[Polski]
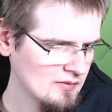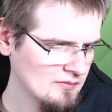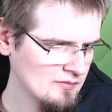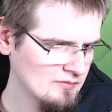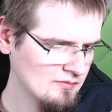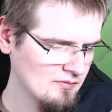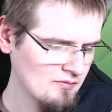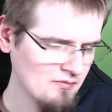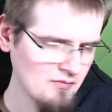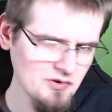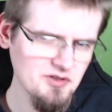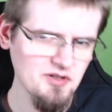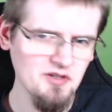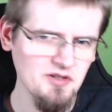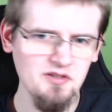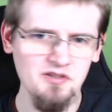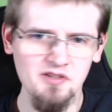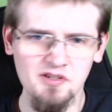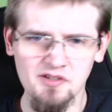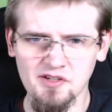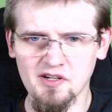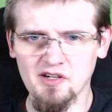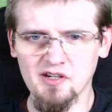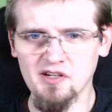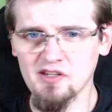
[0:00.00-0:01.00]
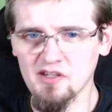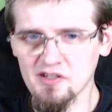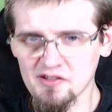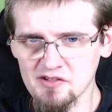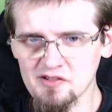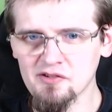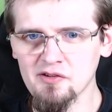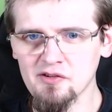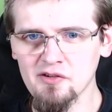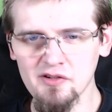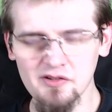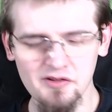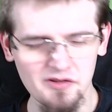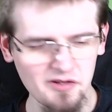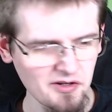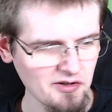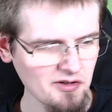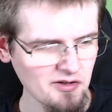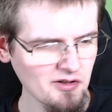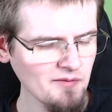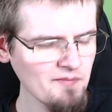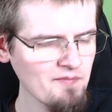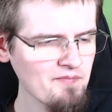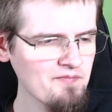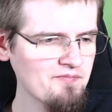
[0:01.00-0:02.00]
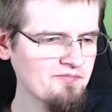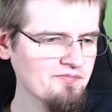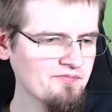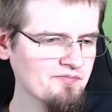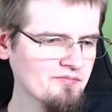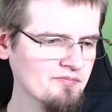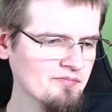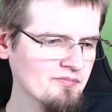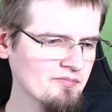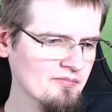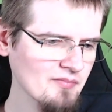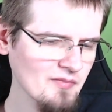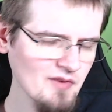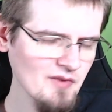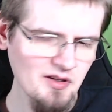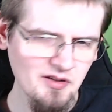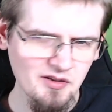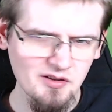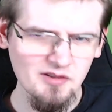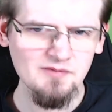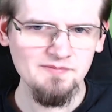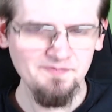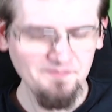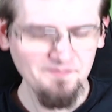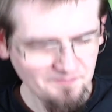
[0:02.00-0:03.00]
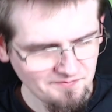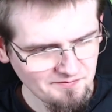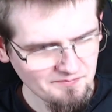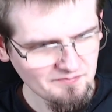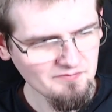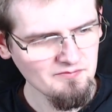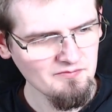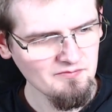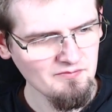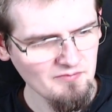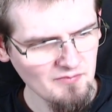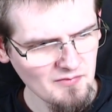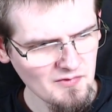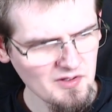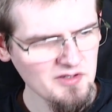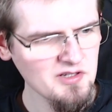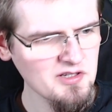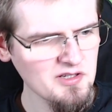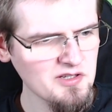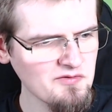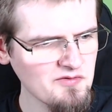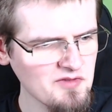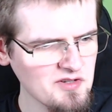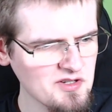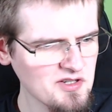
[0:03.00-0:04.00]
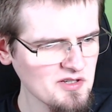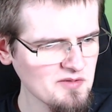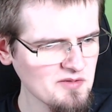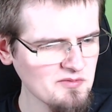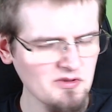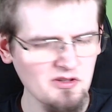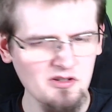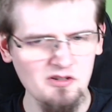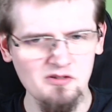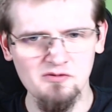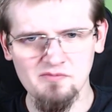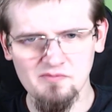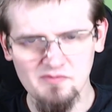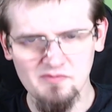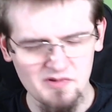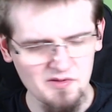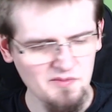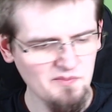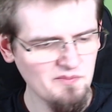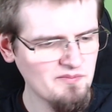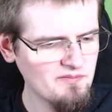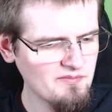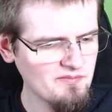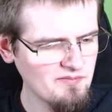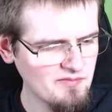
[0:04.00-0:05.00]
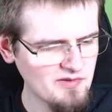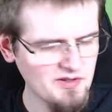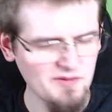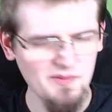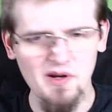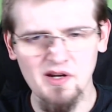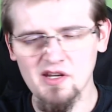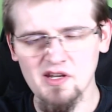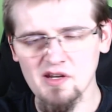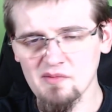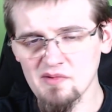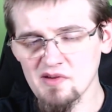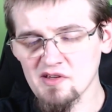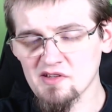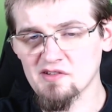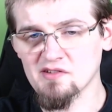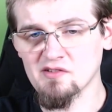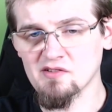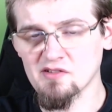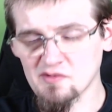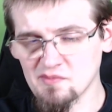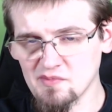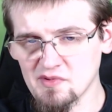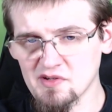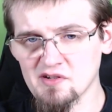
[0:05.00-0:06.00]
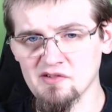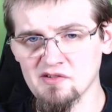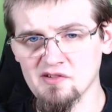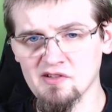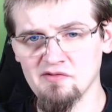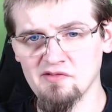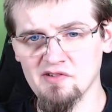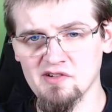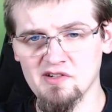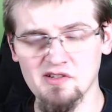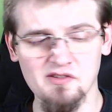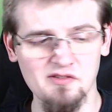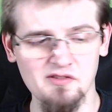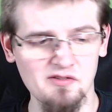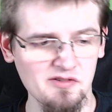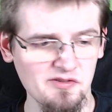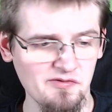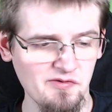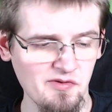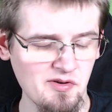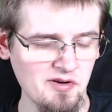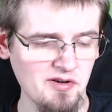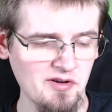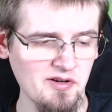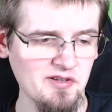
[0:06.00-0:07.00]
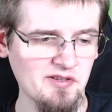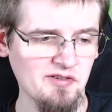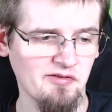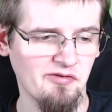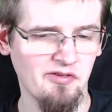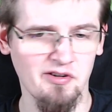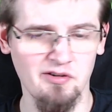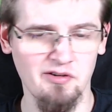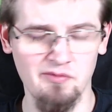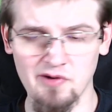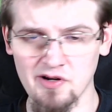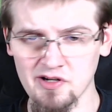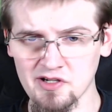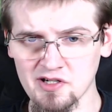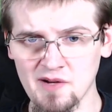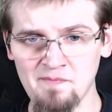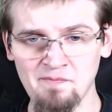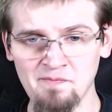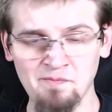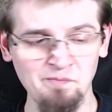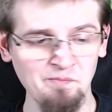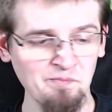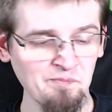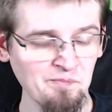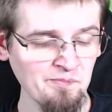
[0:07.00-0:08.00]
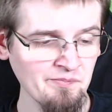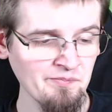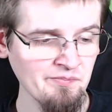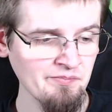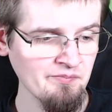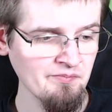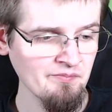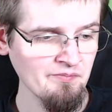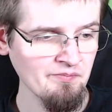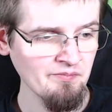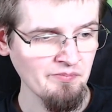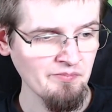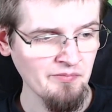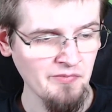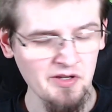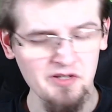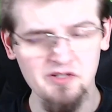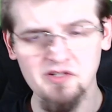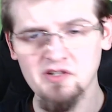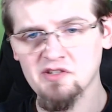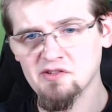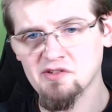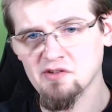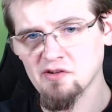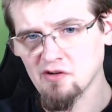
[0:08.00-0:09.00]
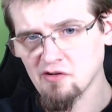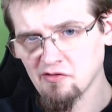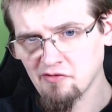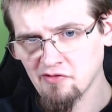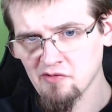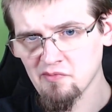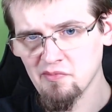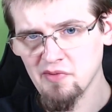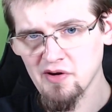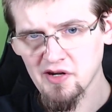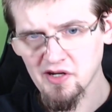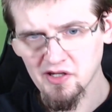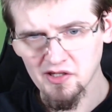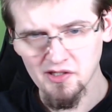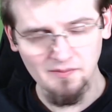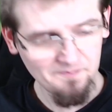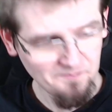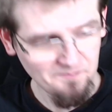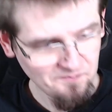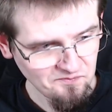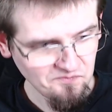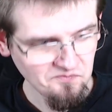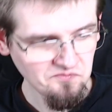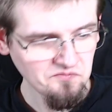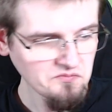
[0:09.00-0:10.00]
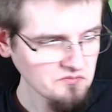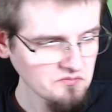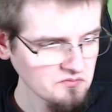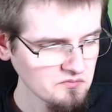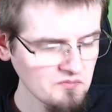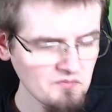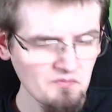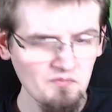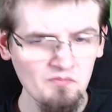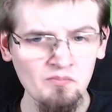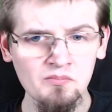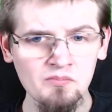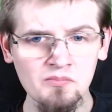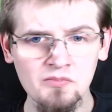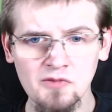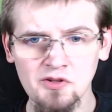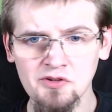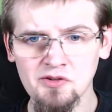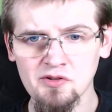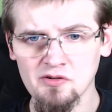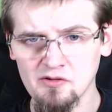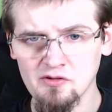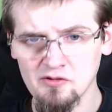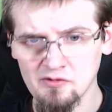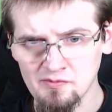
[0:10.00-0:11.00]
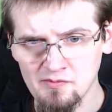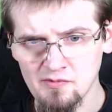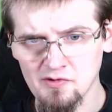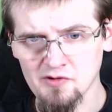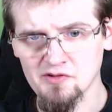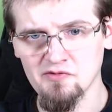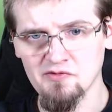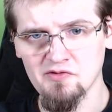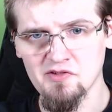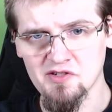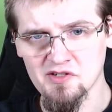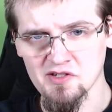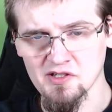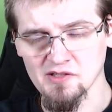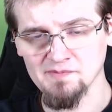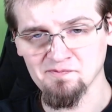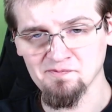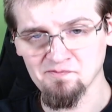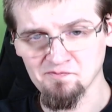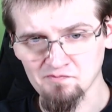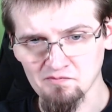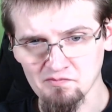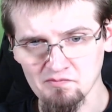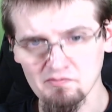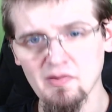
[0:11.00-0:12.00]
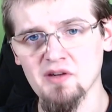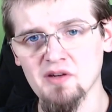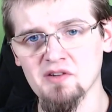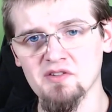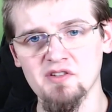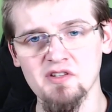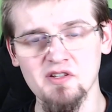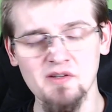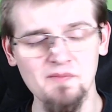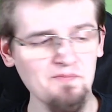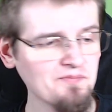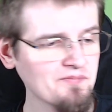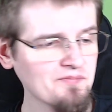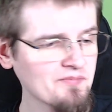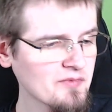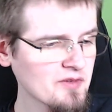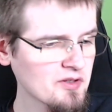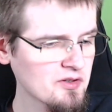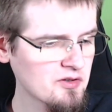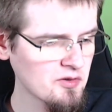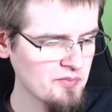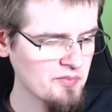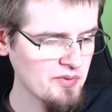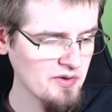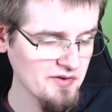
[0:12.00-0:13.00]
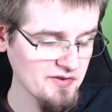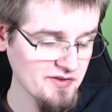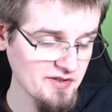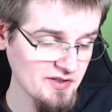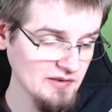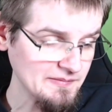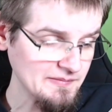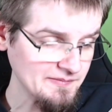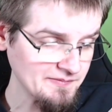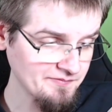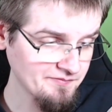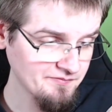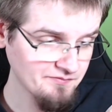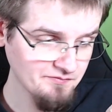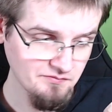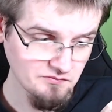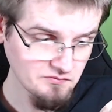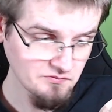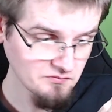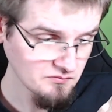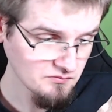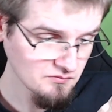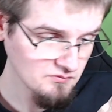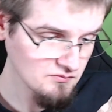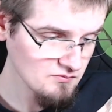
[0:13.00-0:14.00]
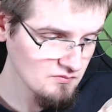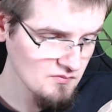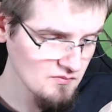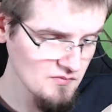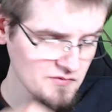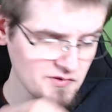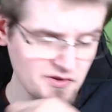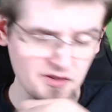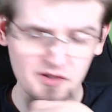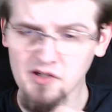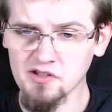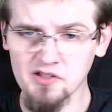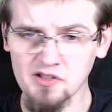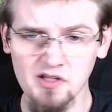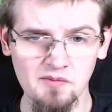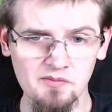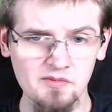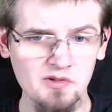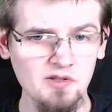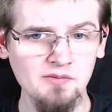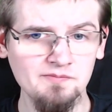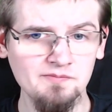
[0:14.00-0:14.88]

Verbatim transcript: Może nie tak jeden do jednego, ale no rzeczywiście no, smakiem jest to zbliżone właśnie do zwykłych rejsów fromaż. No, że jest to oven baked, no to oczywiście bardziej chrupiące. Co jak dla mnie